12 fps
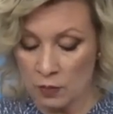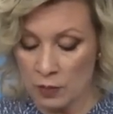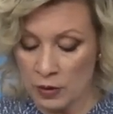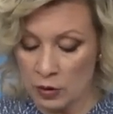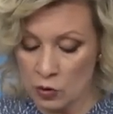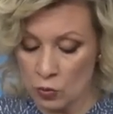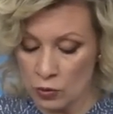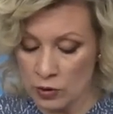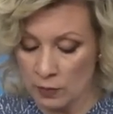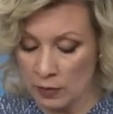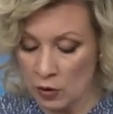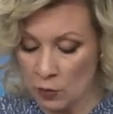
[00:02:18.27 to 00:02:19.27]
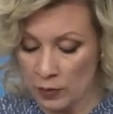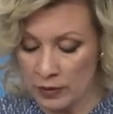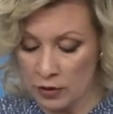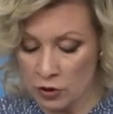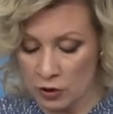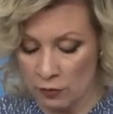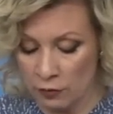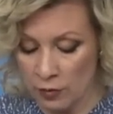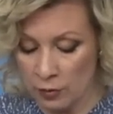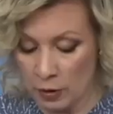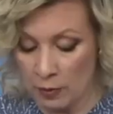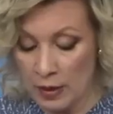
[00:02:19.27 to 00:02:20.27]
перед искусственным геополитическим
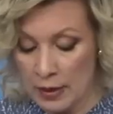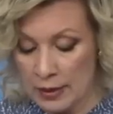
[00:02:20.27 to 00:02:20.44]
выбором